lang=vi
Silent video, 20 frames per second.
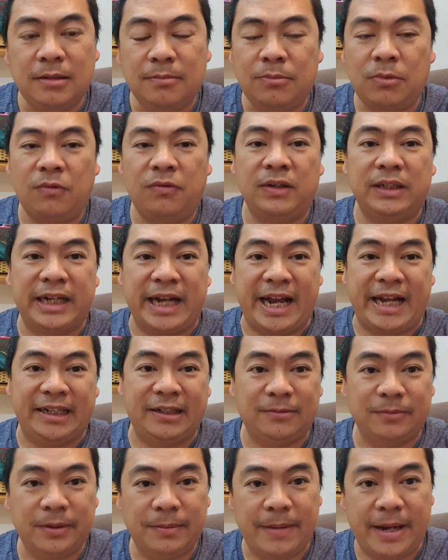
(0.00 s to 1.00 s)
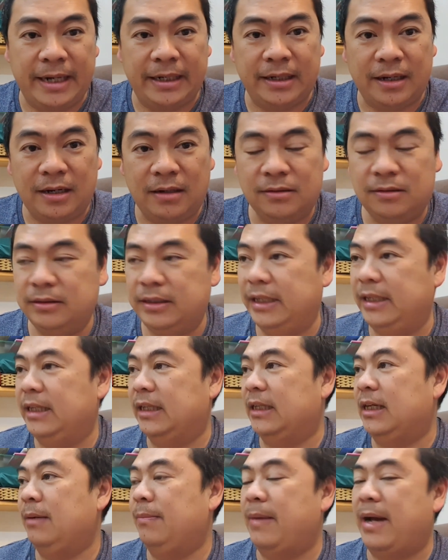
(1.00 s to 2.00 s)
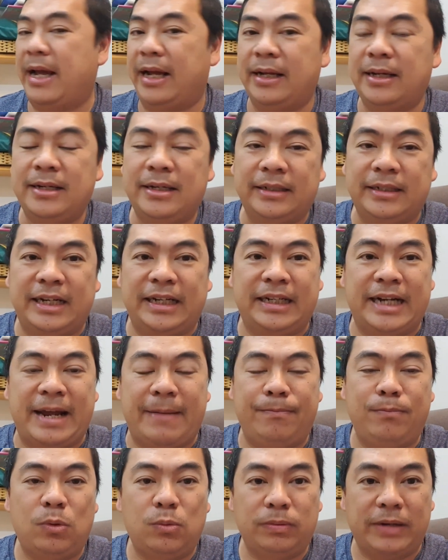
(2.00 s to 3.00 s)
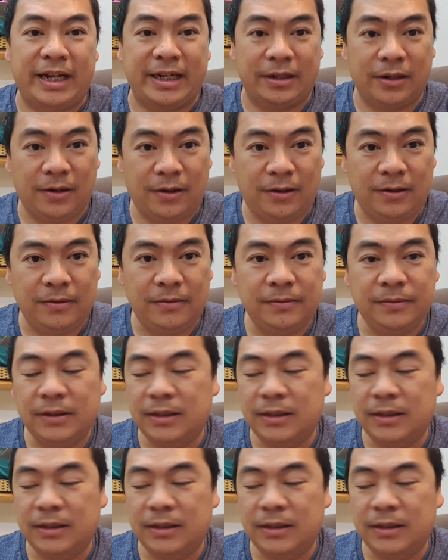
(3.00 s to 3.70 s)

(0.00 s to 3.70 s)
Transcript: một phần ngàn trong cái bể đó, có nghĩa là các bạn đang nạp một ngàn đô,